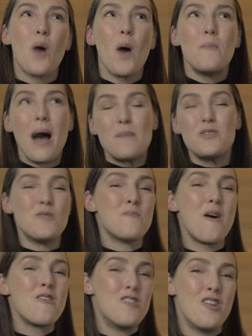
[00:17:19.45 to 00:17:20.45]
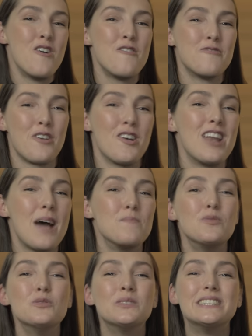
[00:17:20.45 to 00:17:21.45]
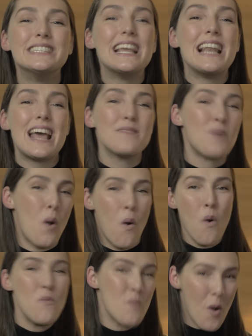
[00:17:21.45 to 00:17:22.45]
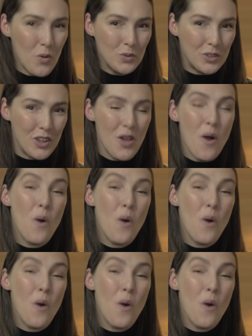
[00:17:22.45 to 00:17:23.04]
Probablement l'œuvre la plus célèbre au monde